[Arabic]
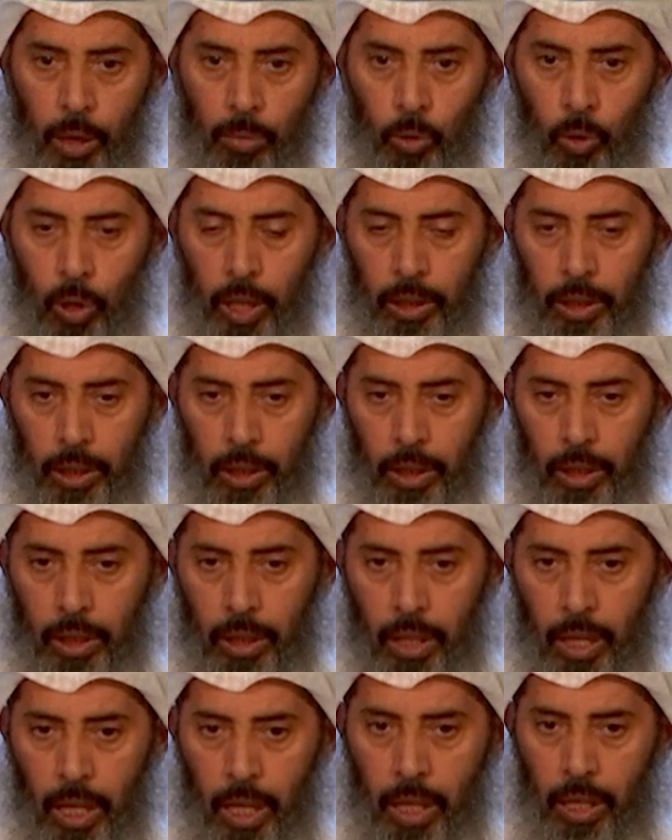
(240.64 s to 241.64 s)
المواطنين
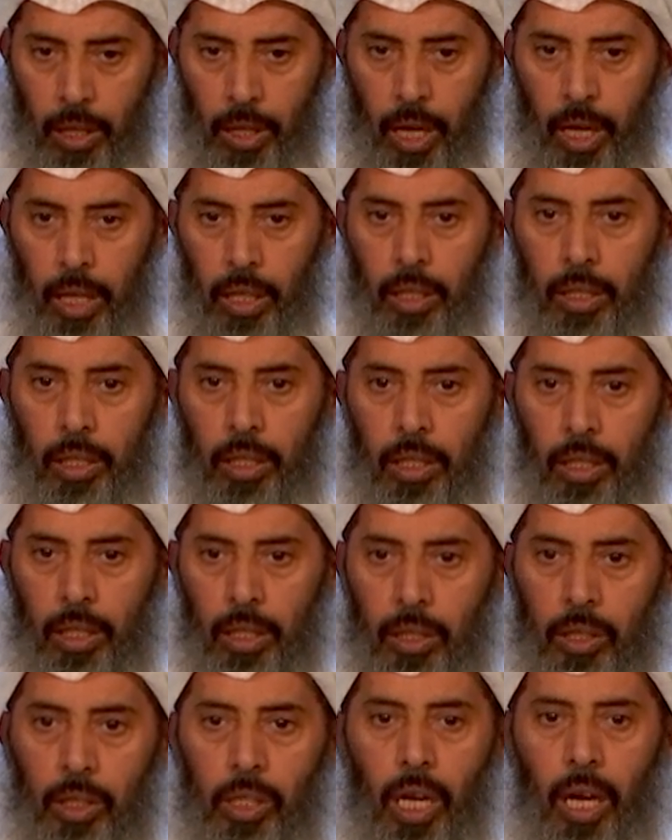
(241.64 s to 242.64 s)
لذلك
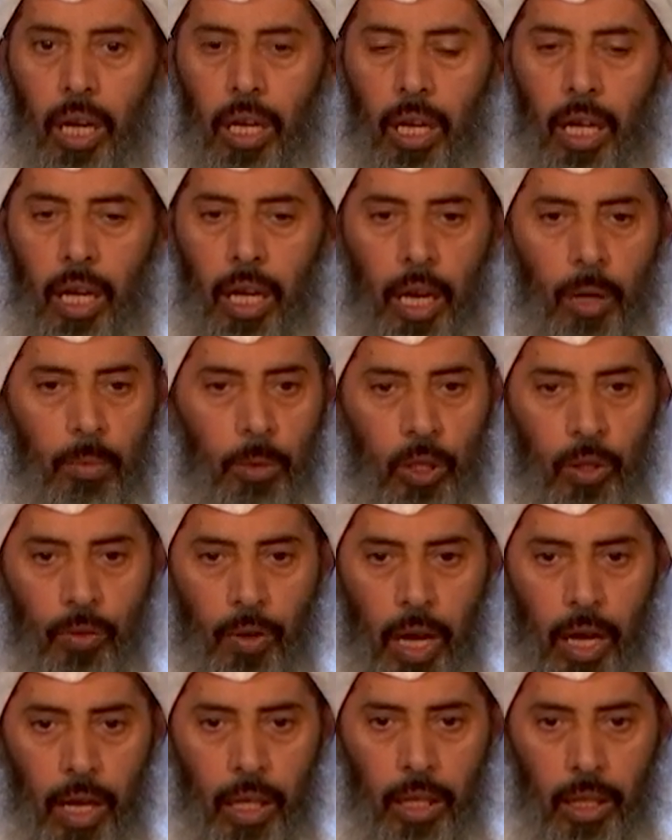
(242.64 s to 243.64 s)
إن شاء الله أنا
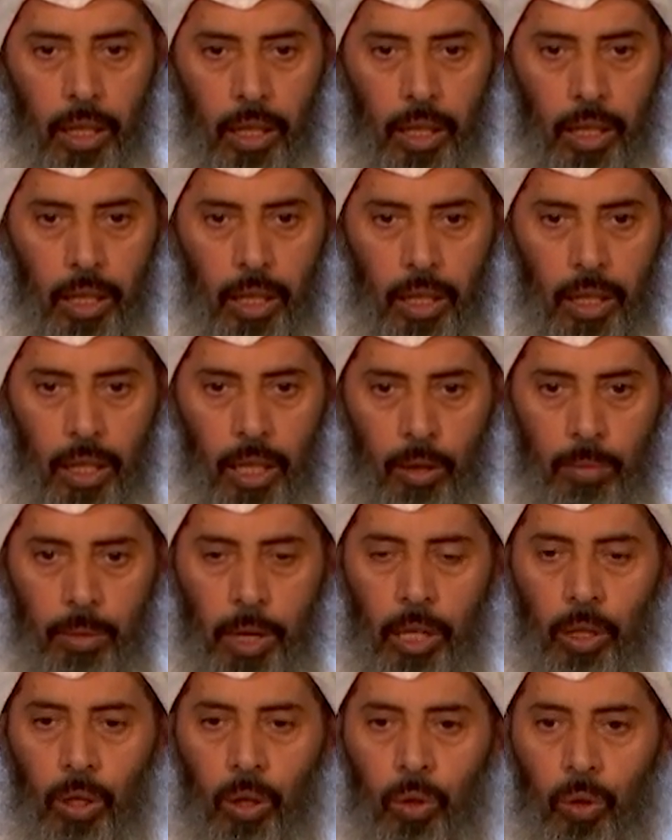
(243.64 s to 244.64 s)
متفائل
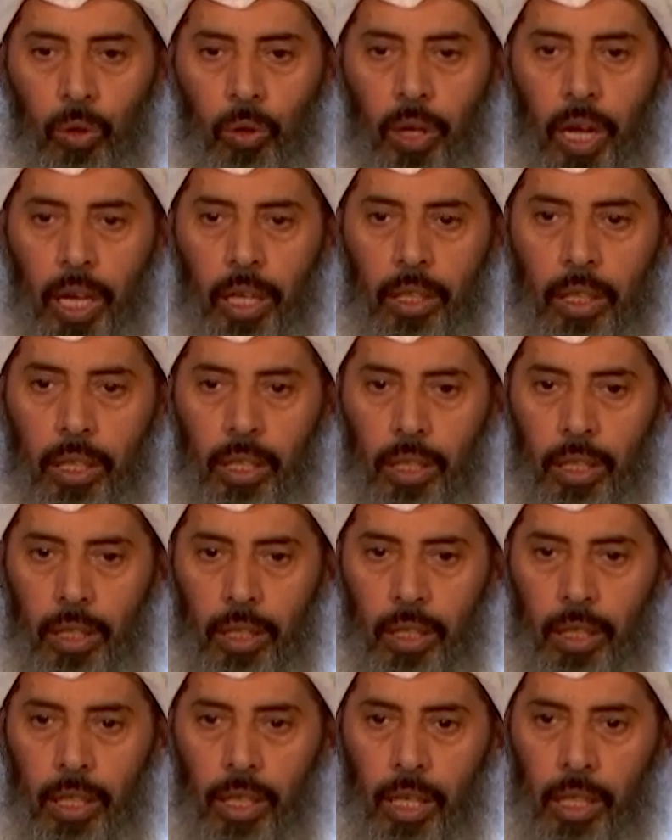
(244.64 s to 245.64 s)
بأن يكون هناك
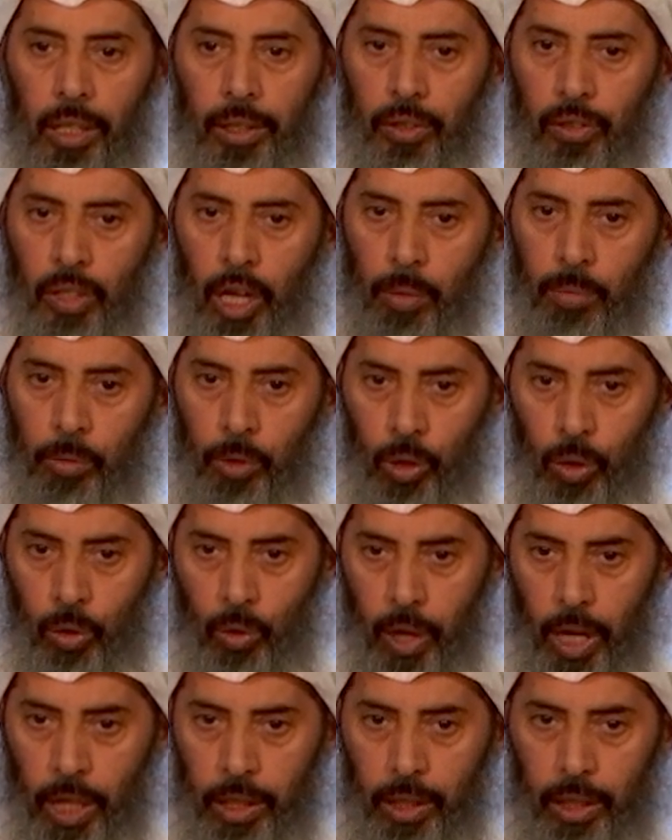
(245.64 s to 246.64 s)
التزام من
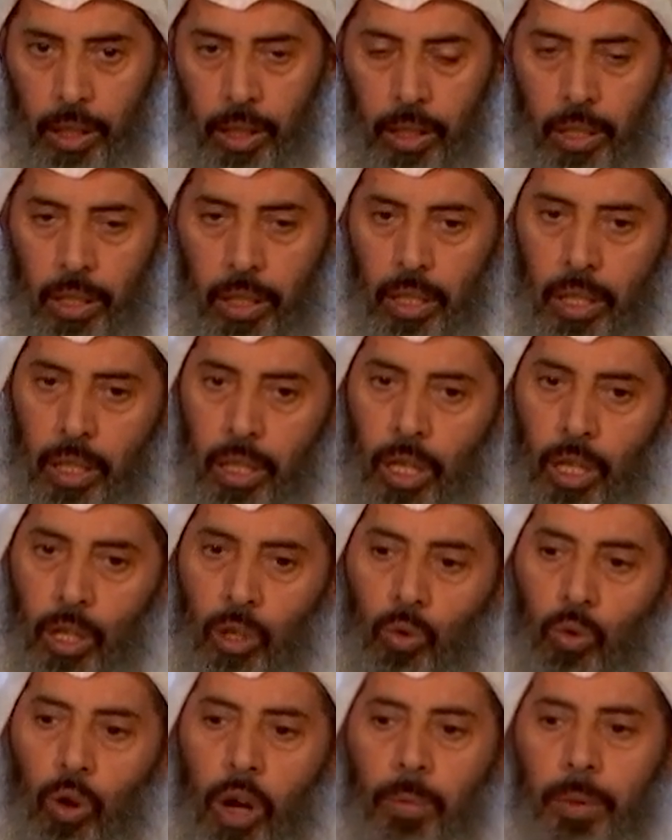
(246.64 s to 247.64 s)
إخواني
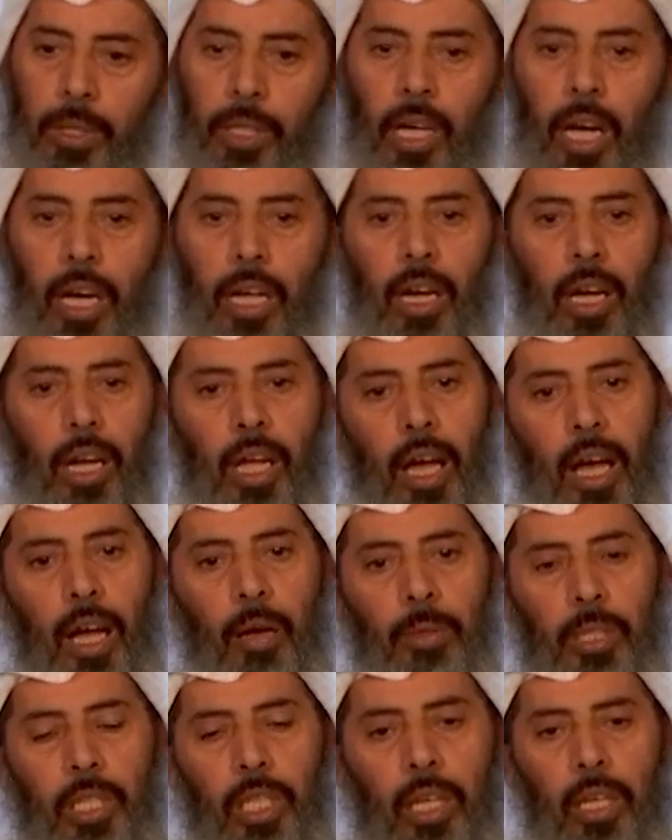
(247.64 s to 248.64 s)
نواب الدائرة
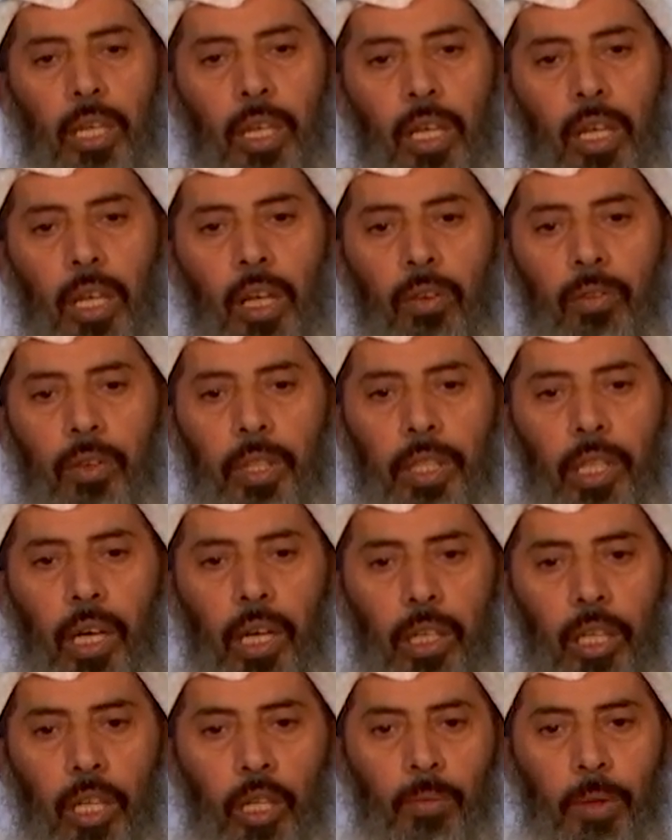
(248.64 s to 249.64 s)
الخامسة في
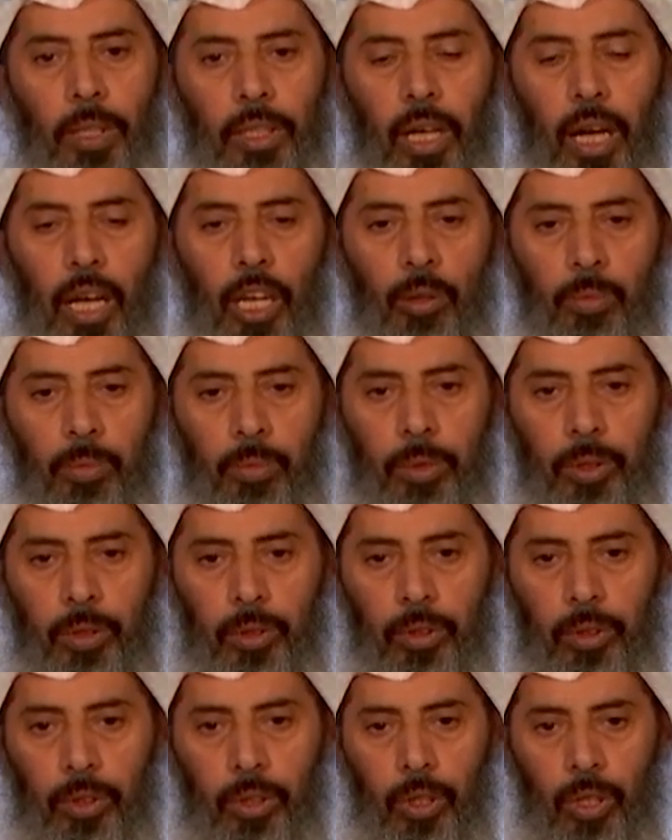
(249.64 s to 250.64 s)
تحقيق مطالب
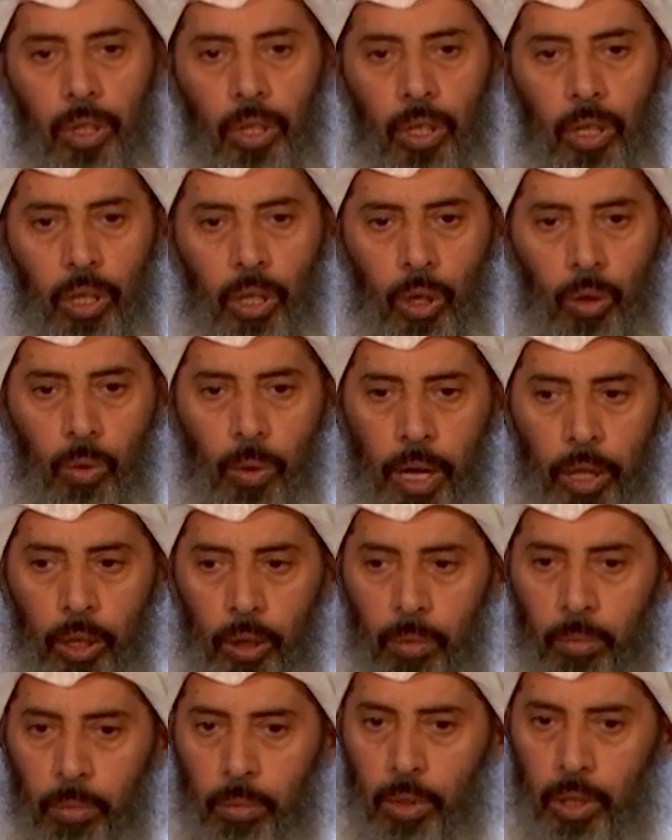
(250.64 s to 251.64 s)

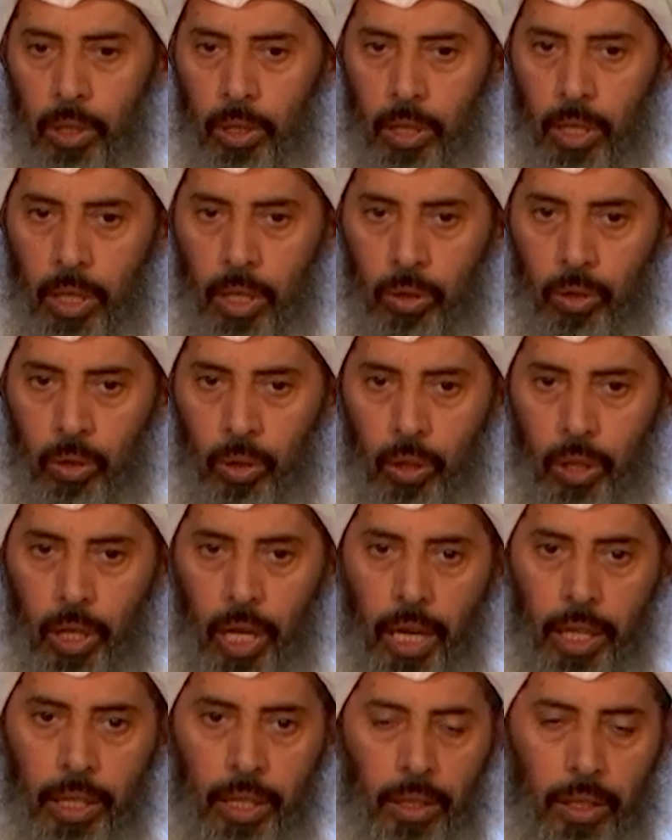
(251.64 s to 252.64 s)
إخوانهم
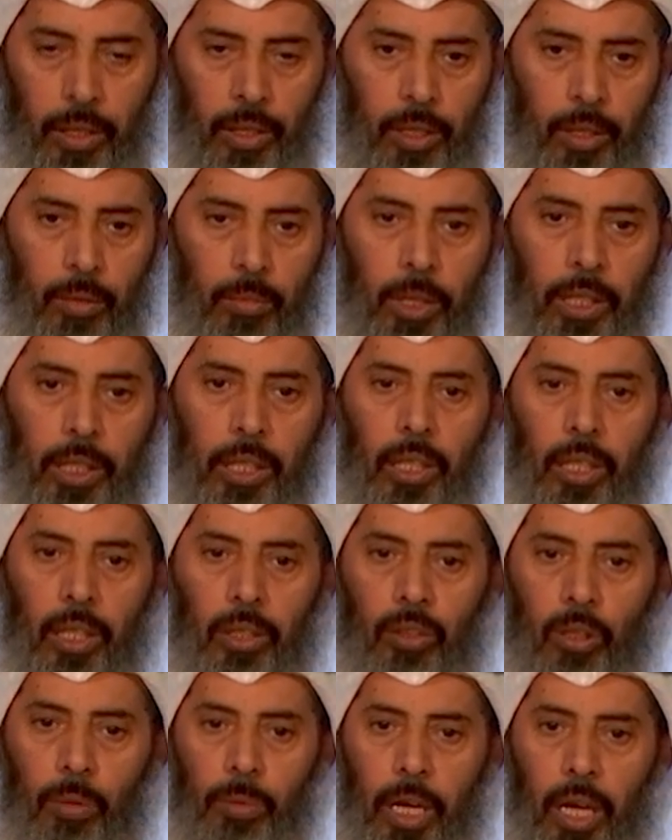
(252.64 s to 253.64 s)
سكان مدينة
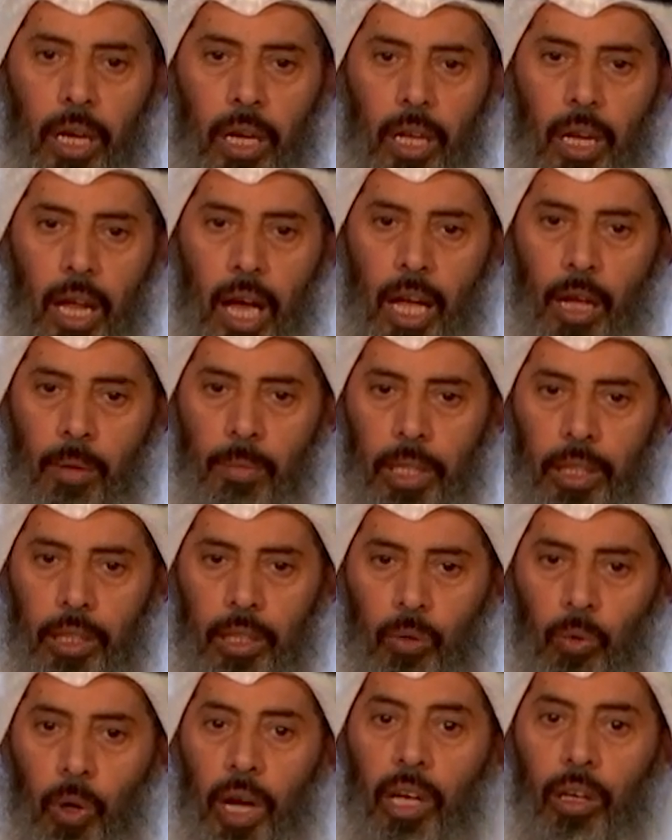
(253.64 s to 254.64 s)
صباح الأحمد
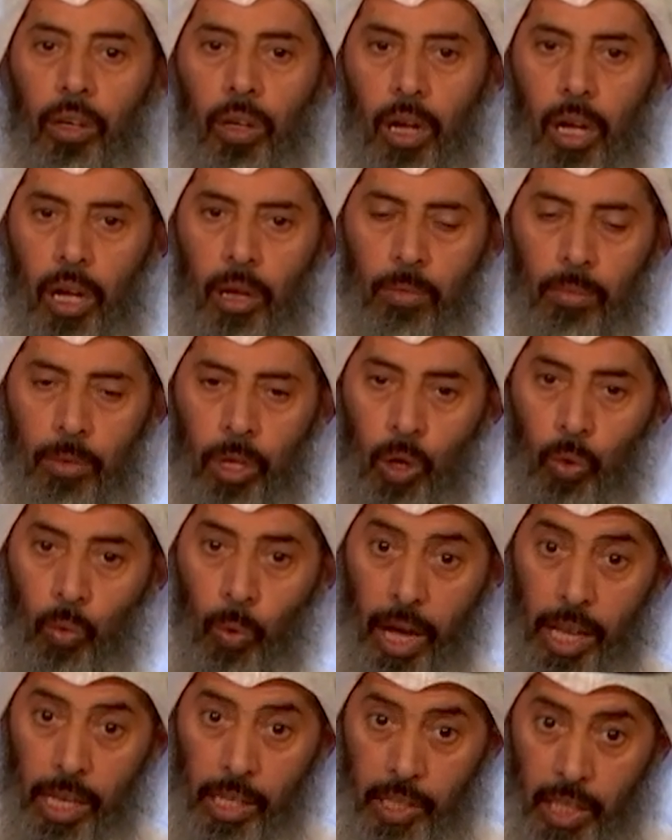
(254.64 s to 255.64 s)
وإرغام
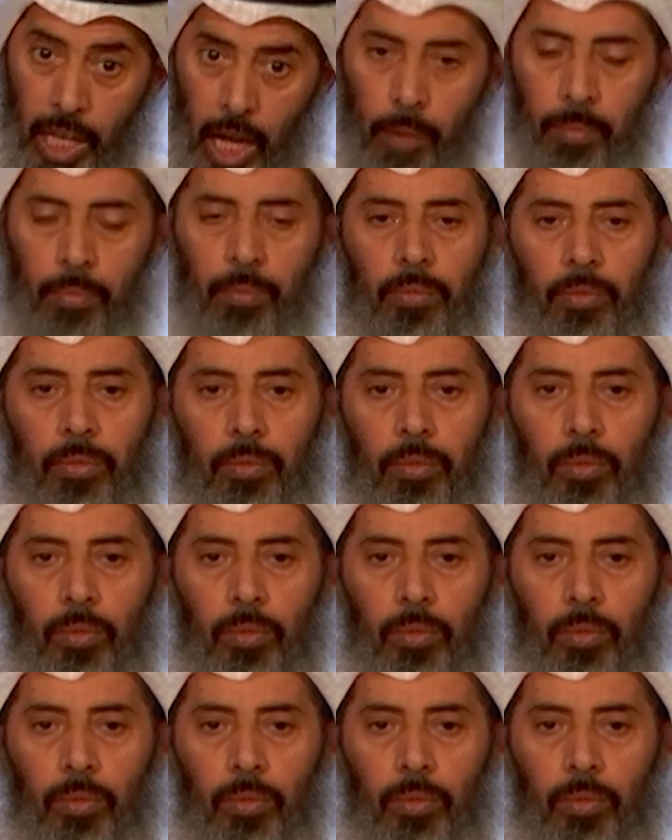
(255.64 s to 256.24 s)
وإلزام